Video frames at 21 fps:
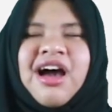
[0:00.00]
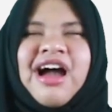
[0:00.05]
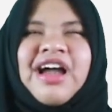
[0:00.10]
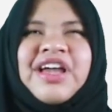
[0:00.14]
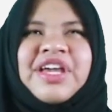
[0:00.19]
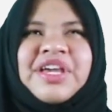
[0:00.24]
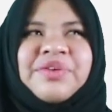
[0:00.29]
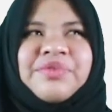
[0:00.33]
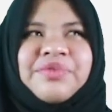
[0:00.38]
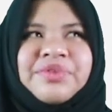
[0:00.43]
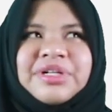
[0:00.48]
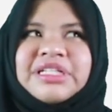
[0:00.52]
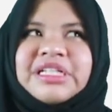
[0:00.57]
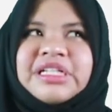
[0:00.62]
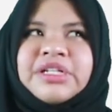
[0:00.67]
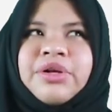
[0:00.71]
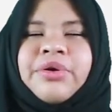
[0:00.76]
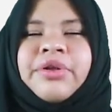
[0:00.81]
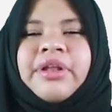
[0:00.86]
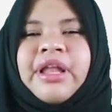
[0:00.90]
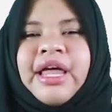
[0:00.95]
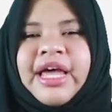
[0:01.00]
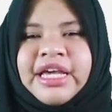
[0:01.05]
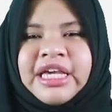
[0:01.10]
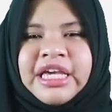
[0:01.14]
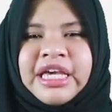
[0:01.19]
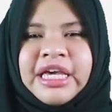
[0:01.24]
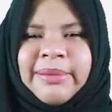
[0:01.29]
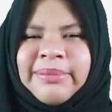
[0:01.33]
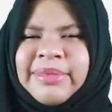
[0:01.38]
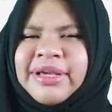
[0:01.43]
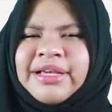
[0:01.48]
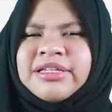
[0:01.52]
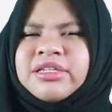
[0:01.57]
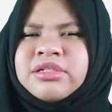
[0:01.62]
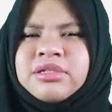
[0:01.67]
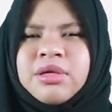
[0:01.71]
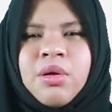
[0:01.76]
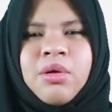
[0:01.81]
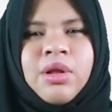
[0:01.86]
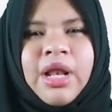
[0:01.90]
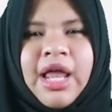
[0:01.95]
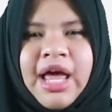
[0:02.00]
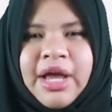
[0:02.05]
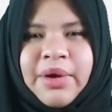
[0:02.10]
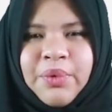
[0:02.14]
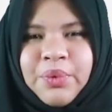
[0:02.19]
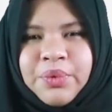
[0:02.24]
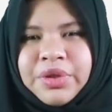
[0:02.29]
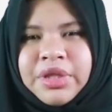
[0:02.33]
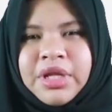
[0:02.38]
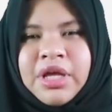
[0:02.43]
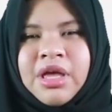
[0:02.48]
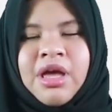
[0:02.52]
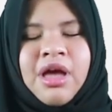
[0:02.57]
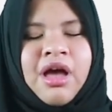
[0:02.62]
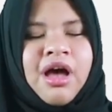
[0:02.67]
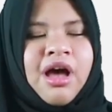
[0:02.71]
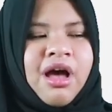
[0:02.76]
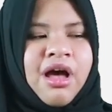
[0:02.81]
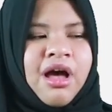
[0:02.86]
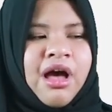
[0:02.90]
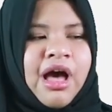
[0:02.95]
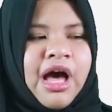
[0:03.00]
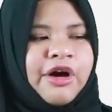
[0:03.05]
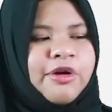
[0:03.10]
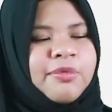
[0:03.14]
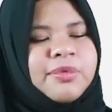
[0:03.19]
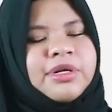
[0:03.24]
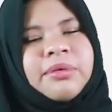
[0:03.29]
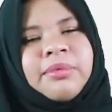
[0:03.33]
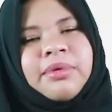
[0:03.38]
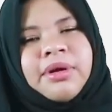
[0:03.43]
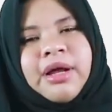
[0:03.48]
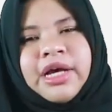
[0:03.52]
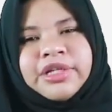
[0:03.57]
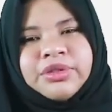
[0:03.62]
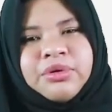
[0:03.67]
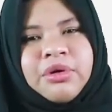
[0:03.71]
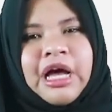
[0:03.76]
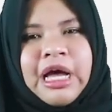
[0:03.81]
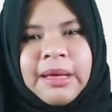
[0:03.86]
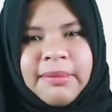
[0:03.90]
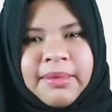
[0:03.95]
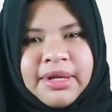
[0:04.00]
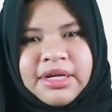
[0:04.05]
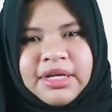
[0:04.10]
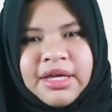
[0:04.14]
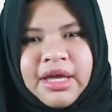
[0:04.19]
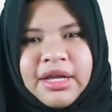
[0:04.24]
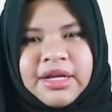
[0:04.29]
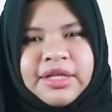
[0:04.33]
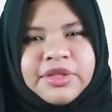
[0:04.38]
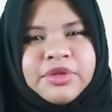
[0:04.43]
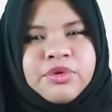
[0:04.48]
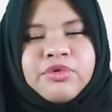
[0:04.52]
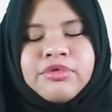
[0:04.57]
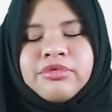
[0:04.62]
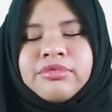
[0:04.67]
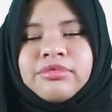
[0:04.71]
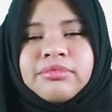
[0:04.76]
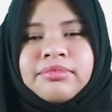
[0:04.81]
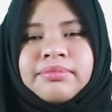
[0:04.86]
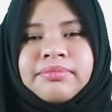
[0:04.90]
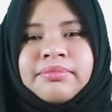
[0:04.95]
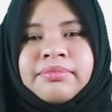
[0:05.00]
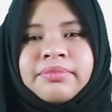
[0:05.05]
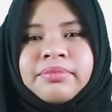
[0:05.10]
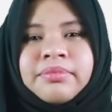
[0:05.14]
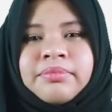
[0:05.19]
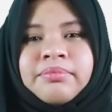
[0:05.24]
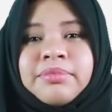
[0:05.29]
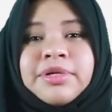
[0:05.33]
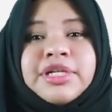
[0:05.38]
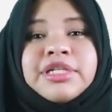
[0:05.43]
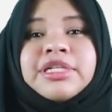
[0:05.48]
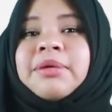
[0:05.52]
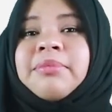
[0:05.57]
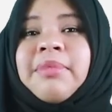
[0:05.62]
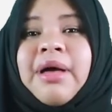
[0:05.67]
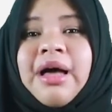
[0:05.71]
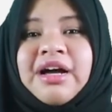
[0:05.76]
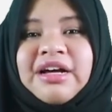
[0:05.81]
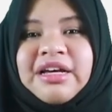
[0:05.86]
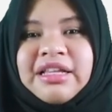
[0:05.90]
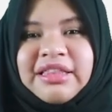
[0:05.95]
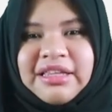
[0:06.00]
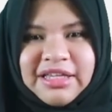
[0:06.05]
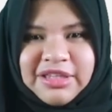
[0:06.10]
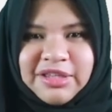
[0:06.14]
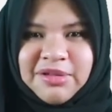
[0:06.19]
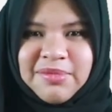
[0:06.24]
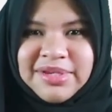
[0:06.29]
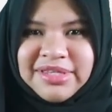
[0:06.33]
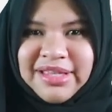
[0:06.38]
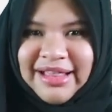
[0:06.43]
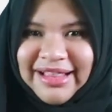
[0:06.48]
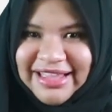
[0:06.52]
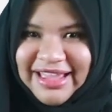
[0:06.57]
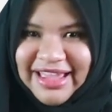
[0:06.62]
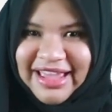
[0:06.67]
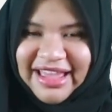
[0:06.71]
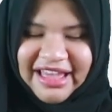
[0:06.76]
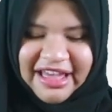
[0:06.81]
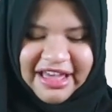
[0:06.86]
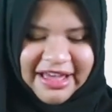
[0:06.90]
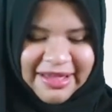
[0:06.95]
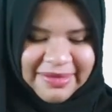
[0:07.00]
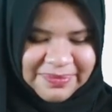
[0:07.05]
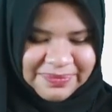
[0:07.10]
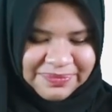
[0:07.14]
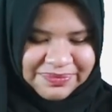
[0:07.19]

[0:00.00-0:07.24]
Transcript: I really don't like him. He's so loud. Aku bener-bener nggak suka sama dia. Dia tuh berisik banget gitu misalnya ya.